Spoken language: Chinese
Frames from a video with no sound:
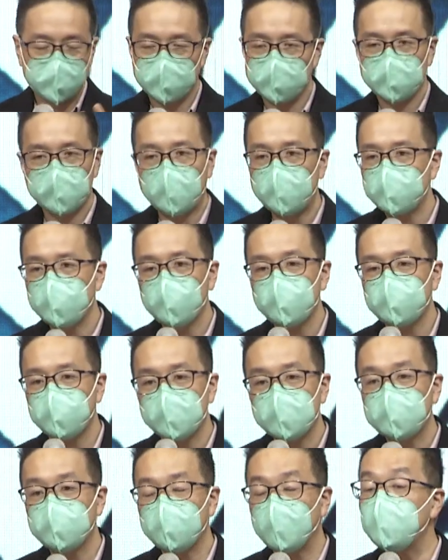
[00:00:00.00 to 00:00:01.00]
他们就会觉
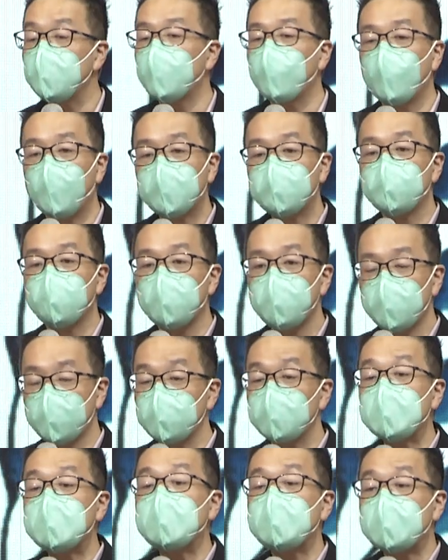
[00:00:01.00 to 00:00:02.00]
得生命完全没有
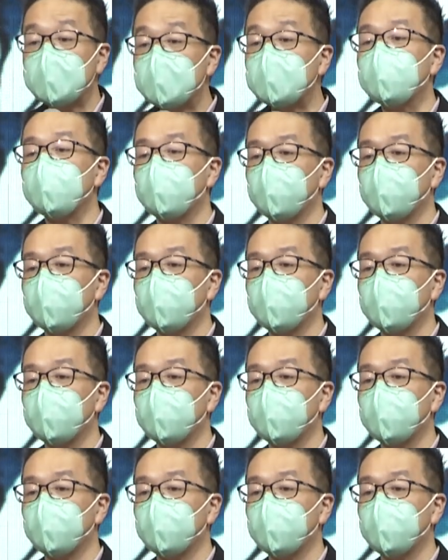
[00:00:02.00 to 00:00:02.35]
意义。